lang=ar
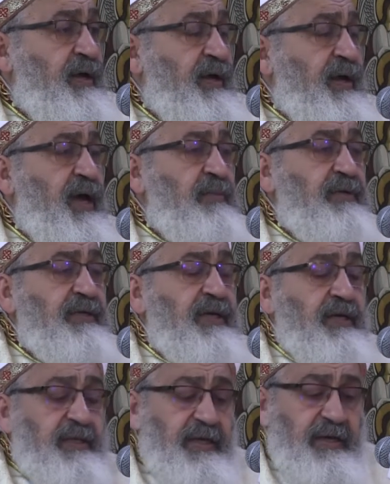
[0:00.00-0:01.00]
خامس
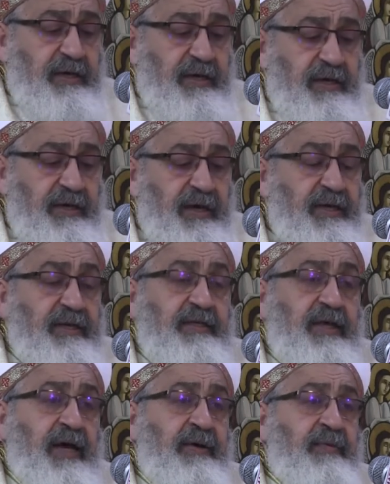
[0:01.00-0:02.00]
خطية كانت
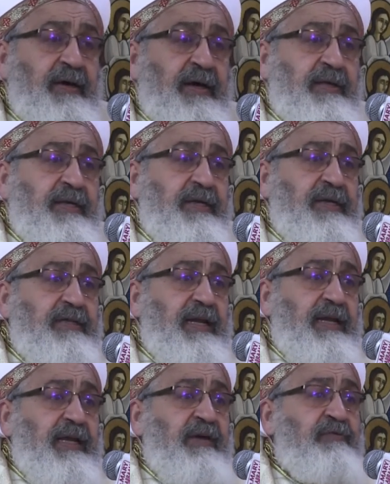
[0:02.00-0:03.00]
خطية
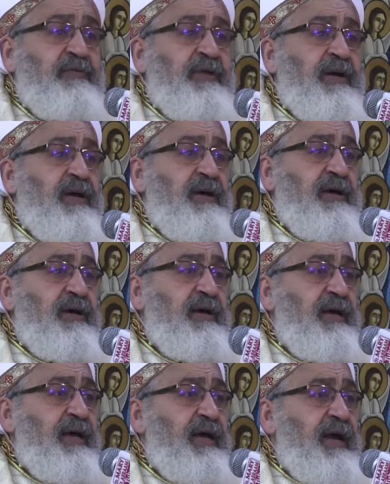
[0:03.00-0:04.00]
الافتراء
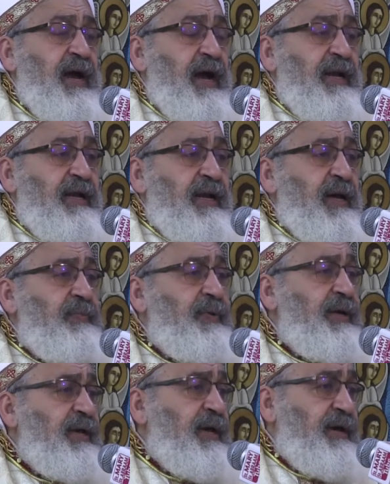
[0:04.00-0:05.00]
على
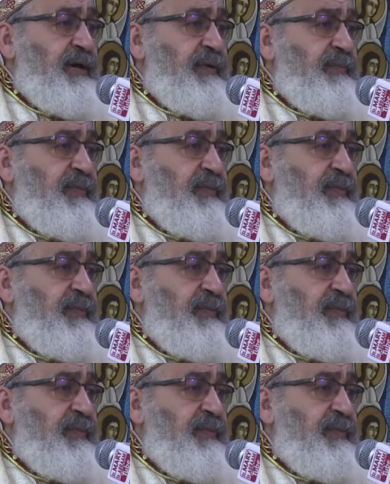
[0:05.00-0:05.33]
الأبرياء